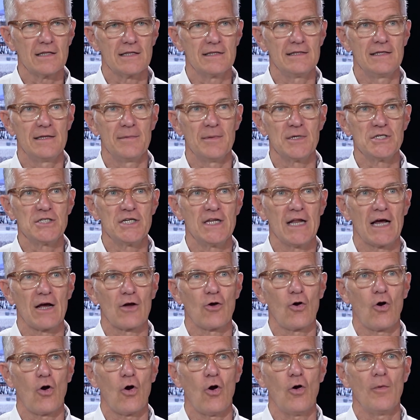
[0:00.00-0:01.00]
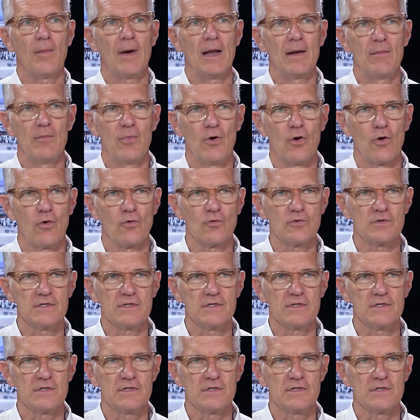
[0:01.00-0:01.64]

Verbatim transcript: d'imaginer un grand bal blanc